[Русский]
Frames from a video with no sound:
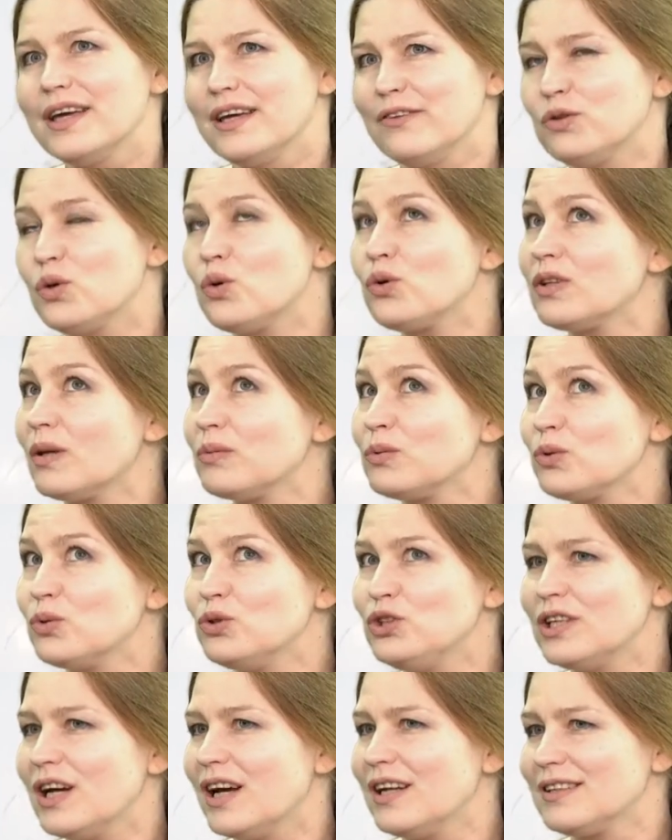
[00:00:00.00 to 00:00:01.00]
и вдруг там
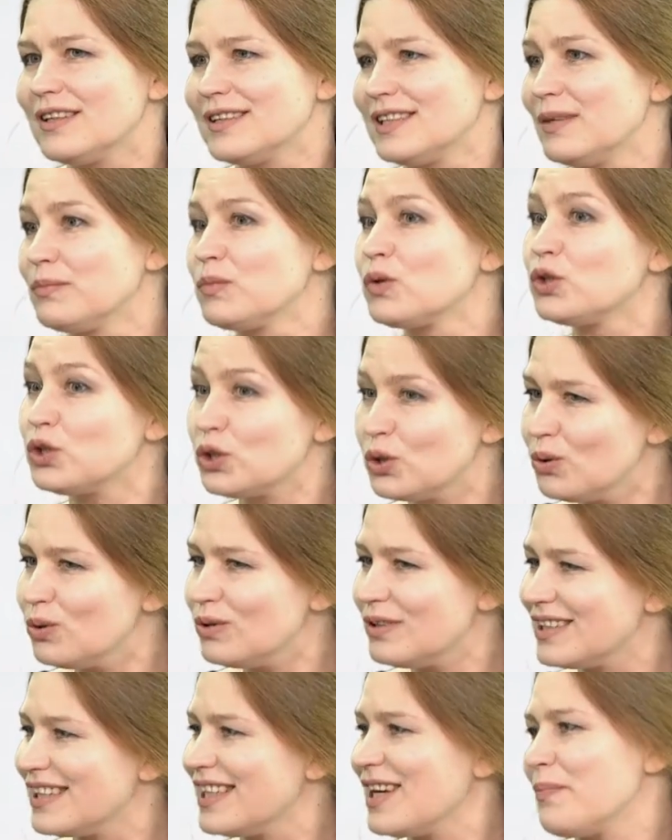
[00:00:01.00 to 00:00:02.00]
случается со мной
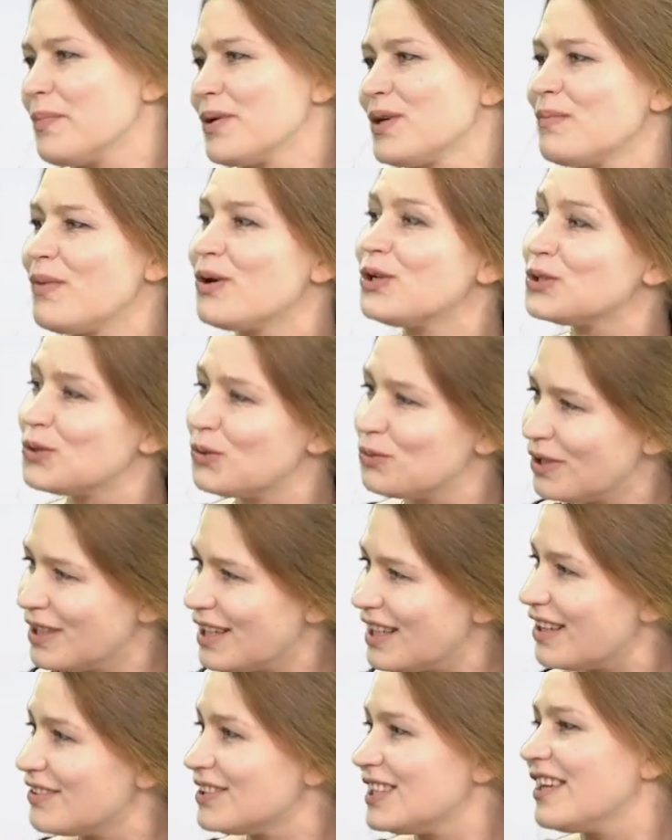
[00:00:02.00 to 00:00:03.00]
что-то, я понимаю, что это
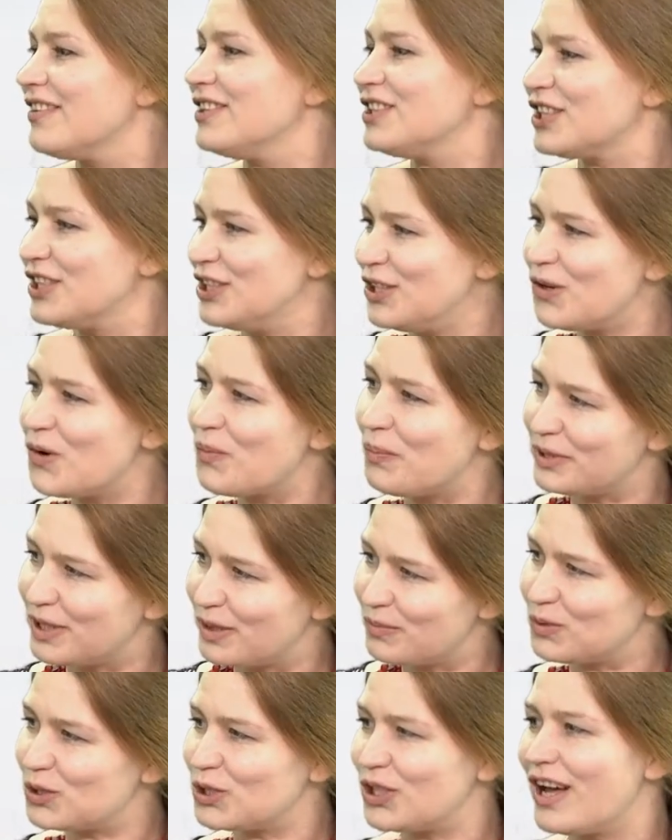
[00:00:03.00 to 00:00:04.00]
надо ставить книгу,
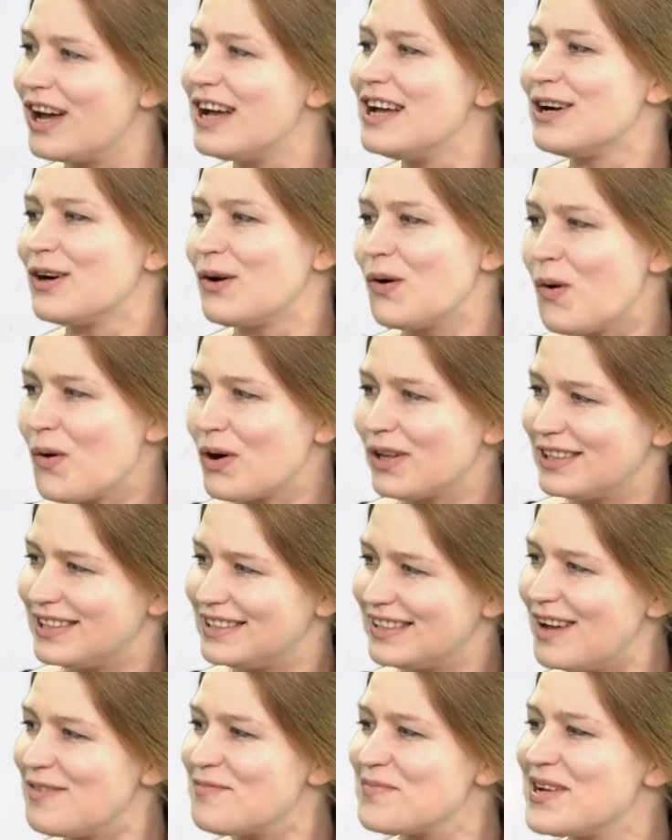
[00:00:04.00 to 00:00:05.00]
потому что город
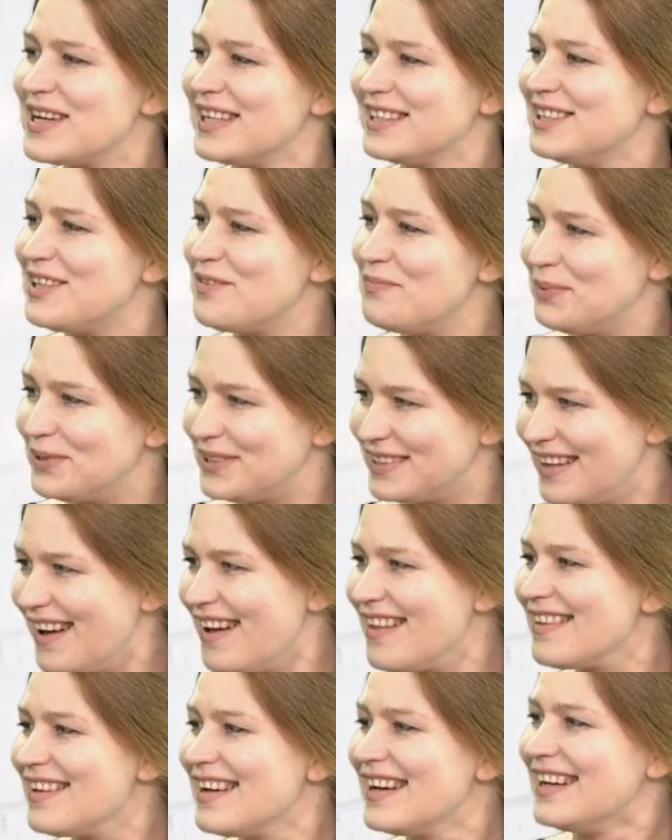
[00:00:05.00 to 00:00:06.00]
сам
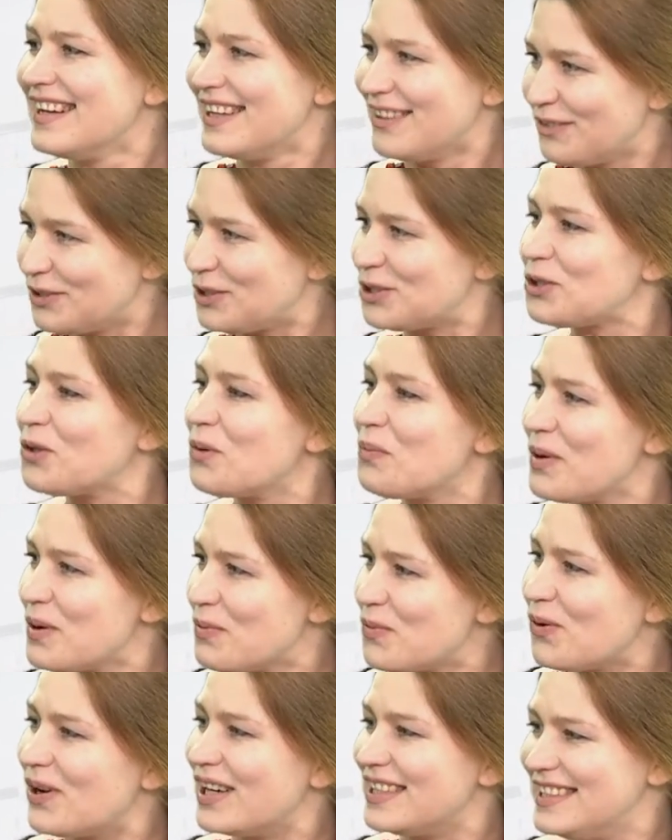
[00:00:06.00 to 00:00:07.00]
дописал, вот что бы
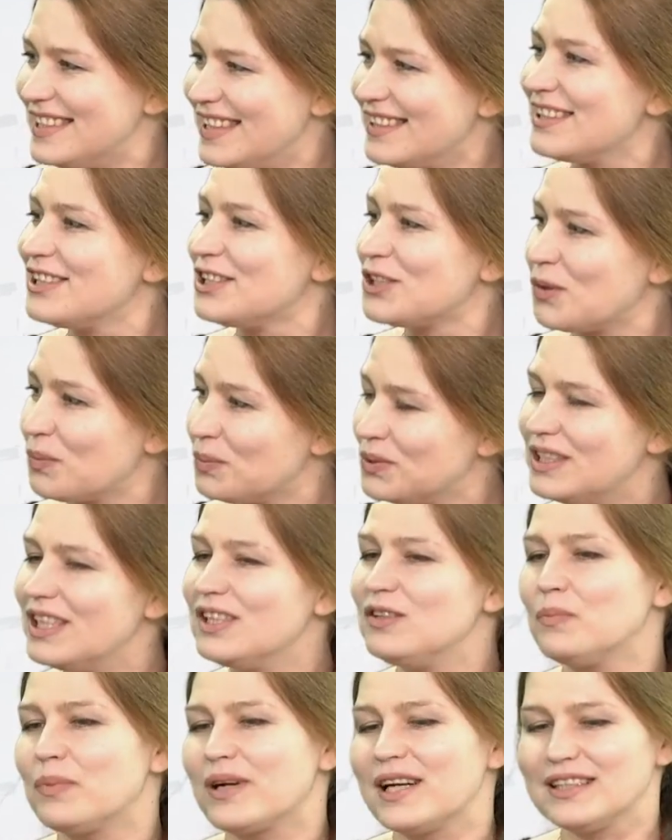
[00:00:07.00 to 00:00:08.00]
ему хотелось, чтобы
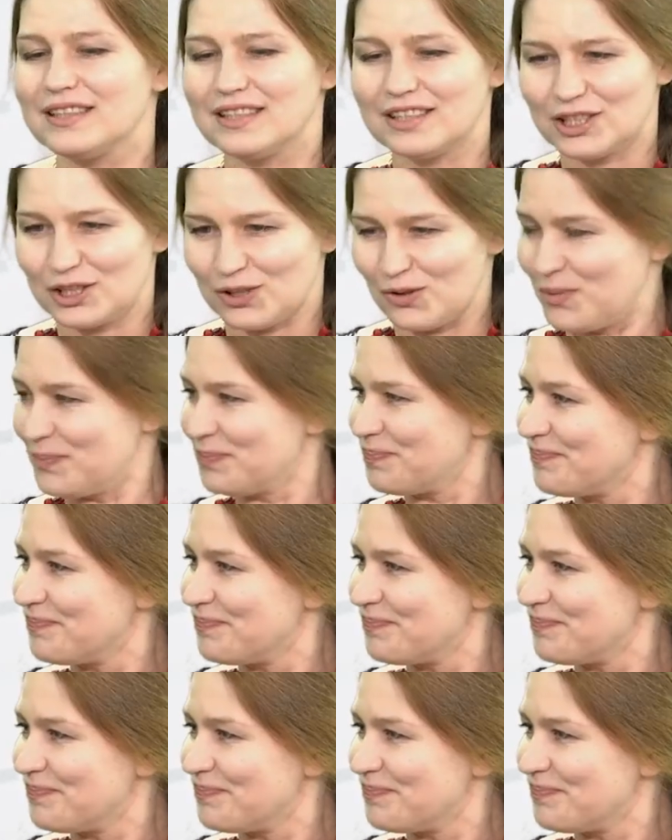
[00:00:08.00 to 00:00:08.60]
здесь произошло.